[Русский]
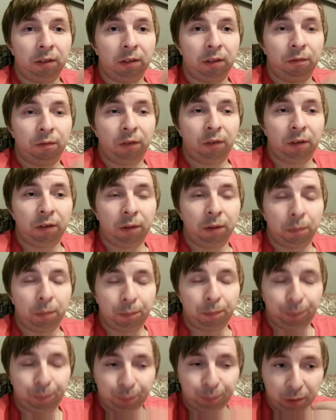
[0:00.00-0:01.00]
э,
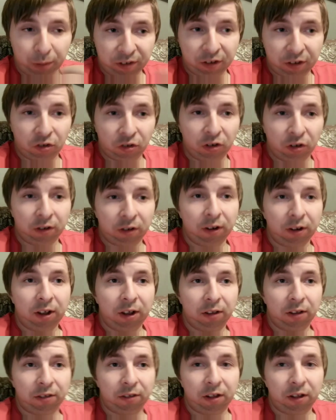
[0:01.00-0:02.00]
пассажир
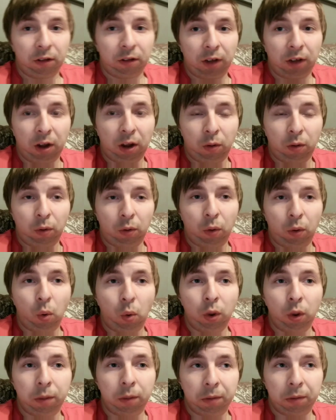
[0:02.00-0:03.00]
знал,
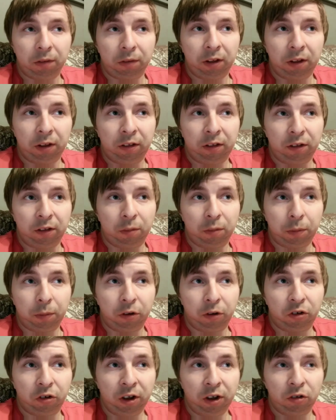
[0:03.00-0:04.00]
какой именно водитель
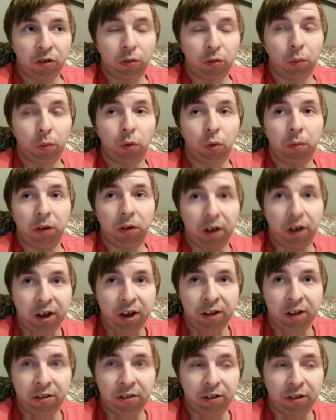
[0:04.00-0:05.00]
приезжает, чтобы у него был
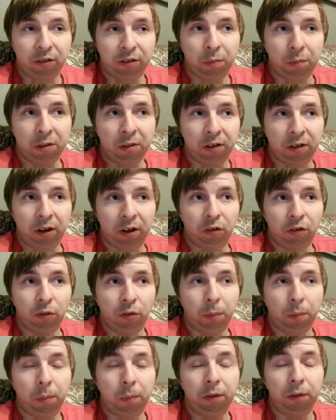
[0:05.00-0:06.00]
рейтинг специальный,
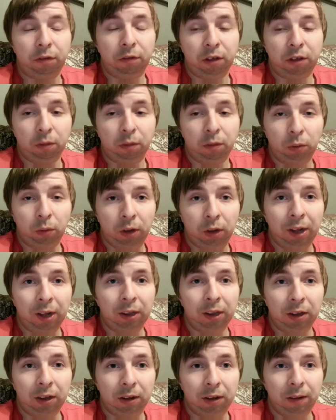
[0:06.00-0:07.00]
чтобы были все его
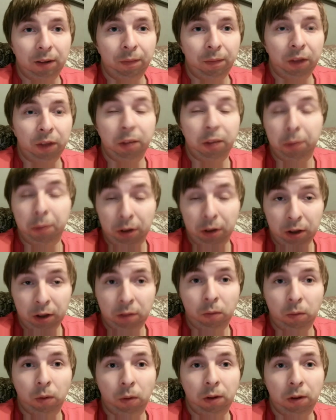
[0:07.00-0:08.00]
данные, именно
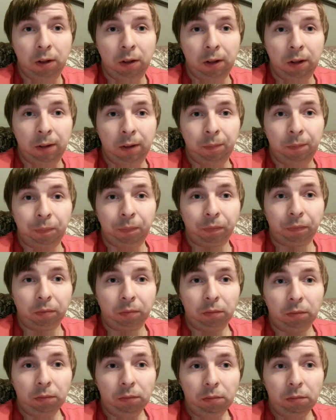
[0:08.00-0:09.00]
его.
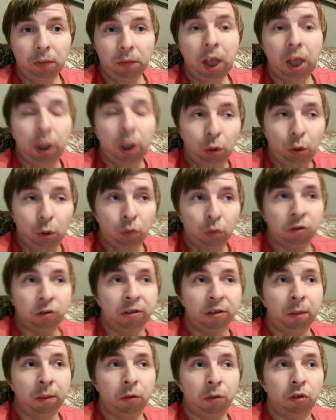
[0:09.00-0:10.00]
И то же
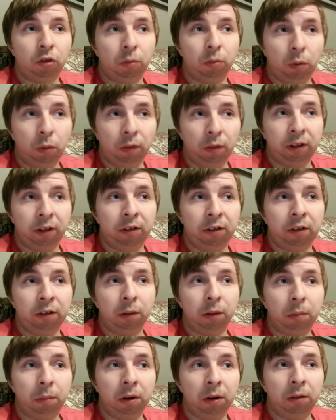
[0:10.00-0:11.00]
самое, чтобы у водителя
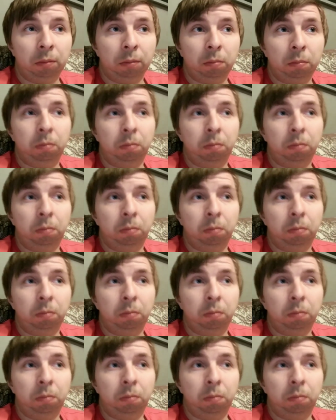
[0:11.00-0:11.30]
были,